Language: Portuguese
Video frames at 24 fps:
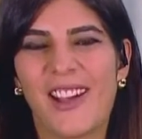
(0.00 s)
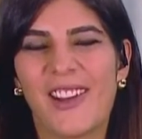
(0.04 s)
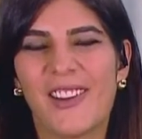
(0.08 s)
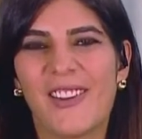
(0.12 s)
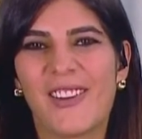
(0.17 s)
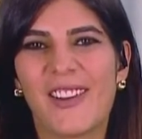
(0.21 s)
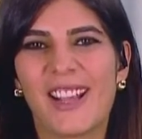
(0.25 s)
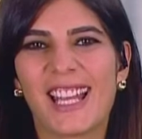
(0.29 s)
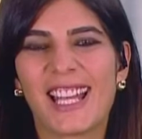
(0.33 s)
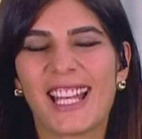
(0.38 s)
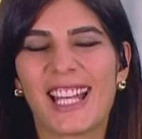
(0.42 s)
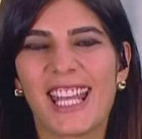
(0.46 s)

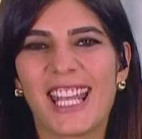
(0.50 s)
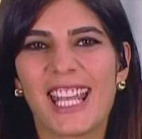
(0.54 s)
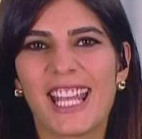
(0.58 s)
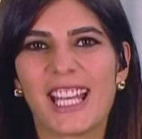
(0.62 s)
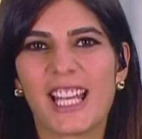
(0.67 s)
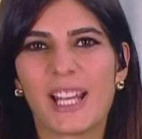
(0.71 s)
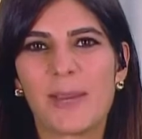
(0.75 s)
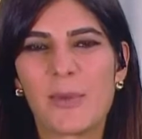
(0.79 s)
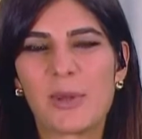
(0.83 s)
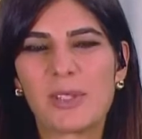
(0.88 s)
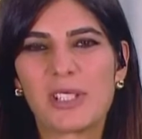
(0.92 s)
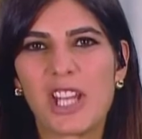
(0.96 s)
Oi,
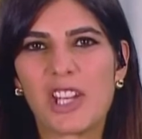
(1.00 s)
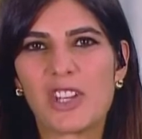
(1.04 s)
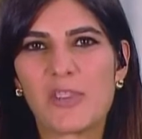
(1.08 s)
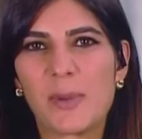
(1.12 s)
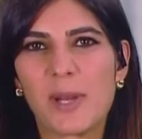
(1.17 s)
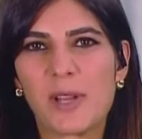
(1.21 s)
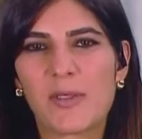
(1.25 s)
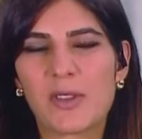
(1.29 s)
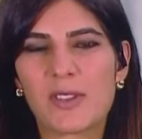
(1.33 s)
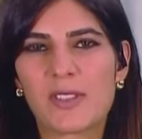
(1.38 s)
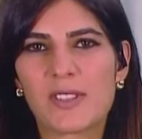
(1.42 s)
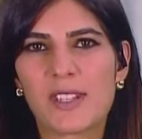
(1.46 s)
Leila, boa tarde
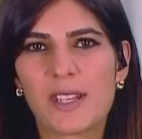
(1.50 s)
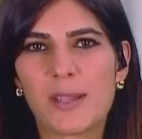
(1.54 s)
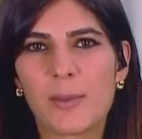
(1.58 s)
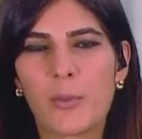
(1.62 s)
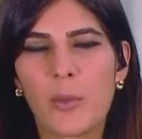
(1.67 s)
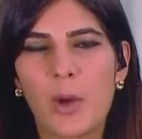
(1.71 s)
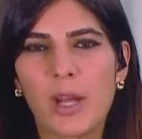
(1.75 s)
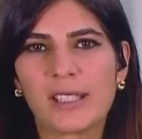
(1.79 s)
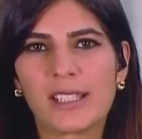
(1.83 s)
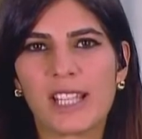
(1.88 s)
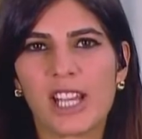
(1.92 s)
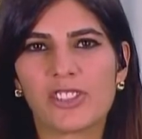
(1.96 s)
para você,
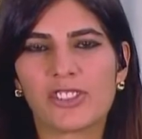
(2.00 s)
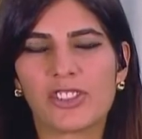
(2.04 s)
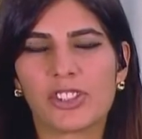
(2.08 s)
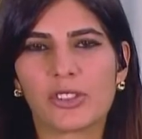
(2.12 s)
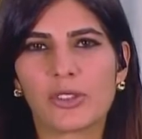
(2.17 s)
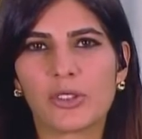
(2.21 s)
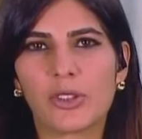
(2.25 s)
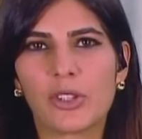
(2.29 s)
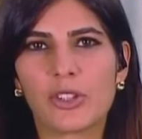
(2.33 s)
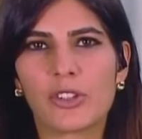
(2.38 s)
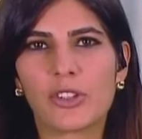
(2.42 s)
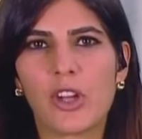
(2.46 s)
boa tarde a todos.